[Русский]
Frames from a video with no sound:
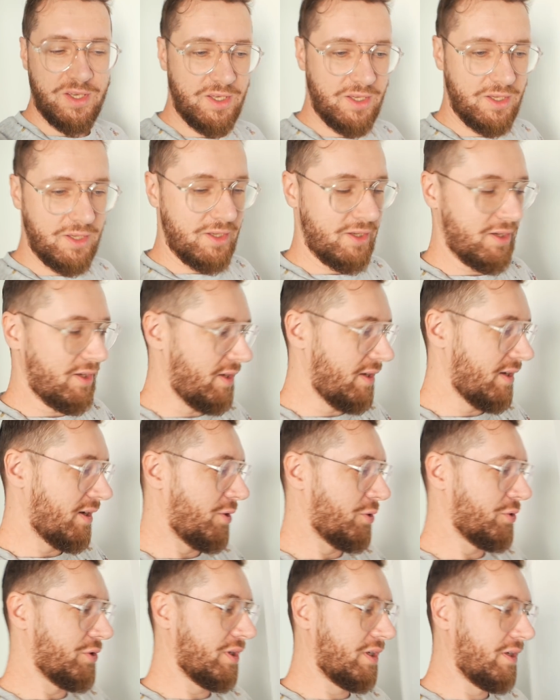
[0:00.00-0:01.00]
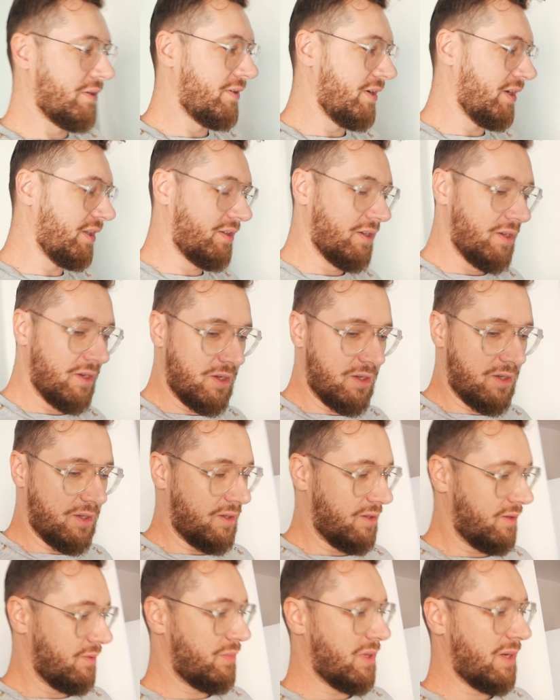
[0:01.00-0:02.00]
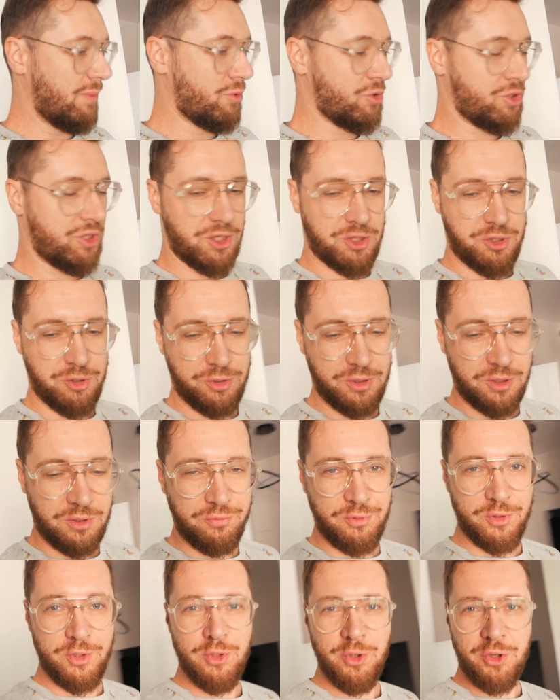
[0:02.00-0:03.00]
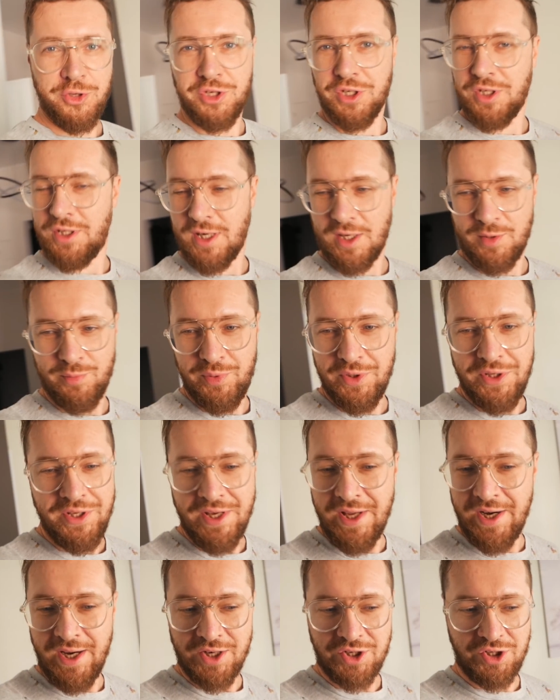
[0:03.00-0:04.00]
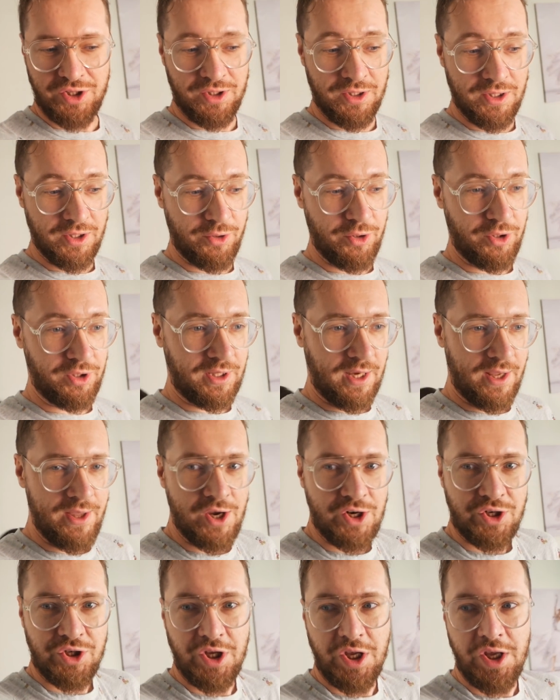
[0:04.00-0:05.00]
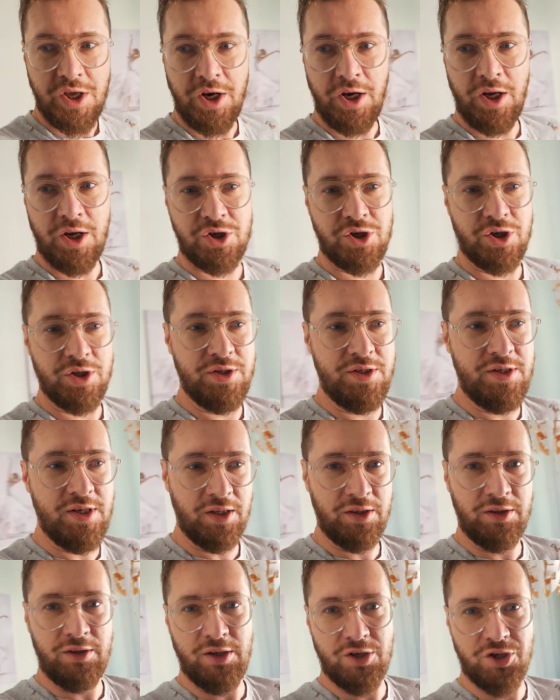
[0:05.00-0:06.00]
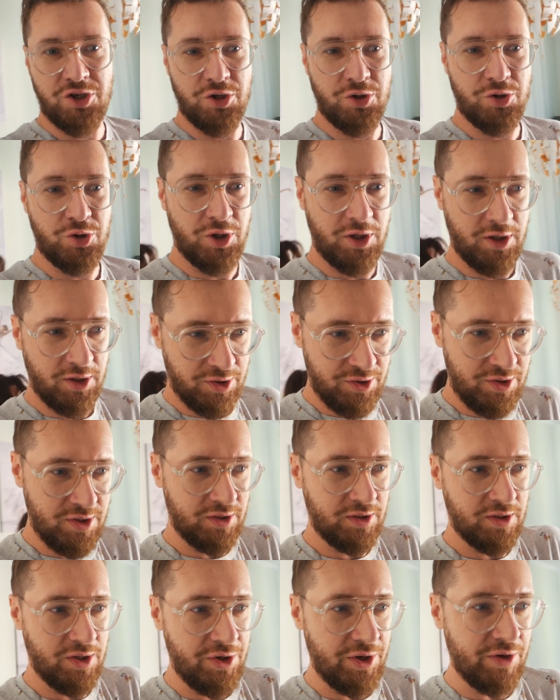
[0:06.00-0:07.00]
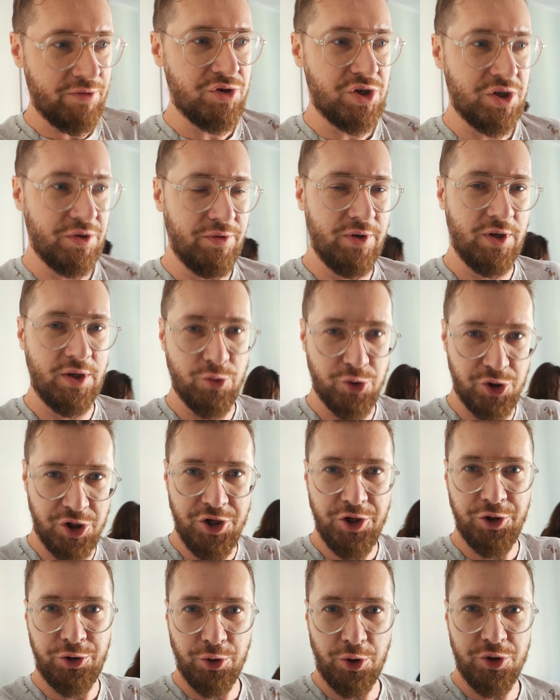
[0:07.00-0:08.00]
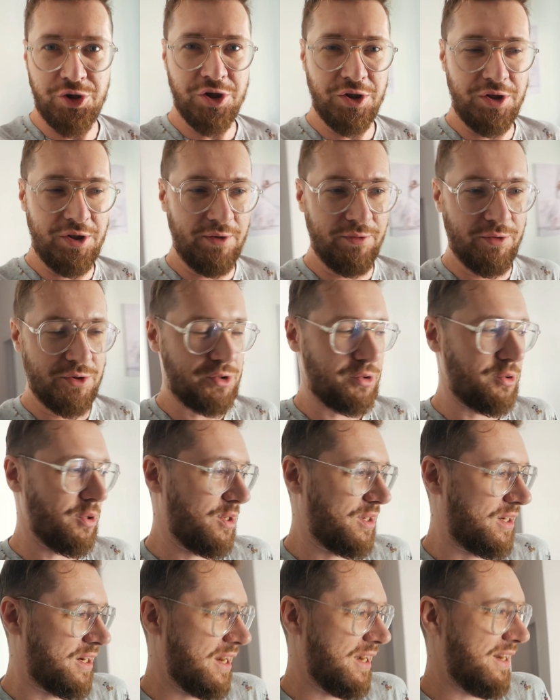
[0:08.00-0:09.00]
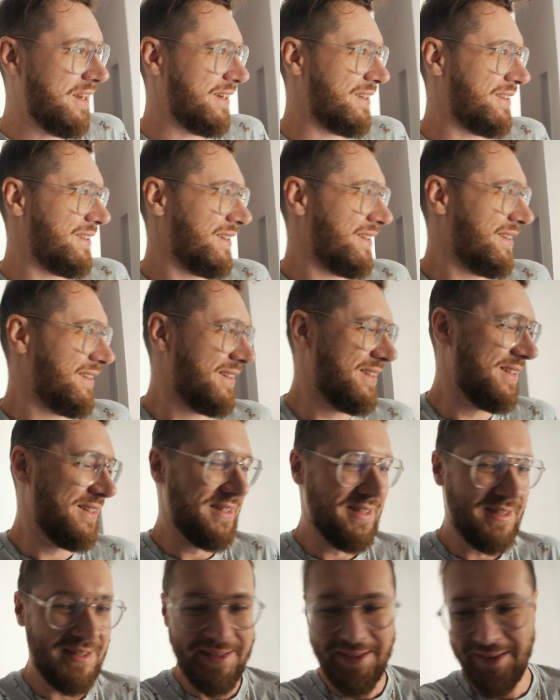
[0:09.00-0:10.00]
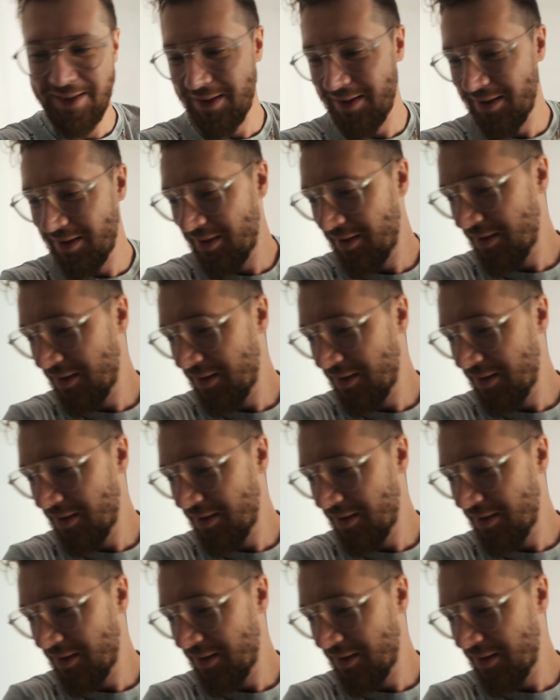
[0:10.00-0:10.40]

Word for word: И, и Алена говорит, бабушка, что-то твой ножик как бы не режет. Она говорит, конечно не режет, дед-то же же, деда нет живых, уже не точит его сколько лет. А дедушка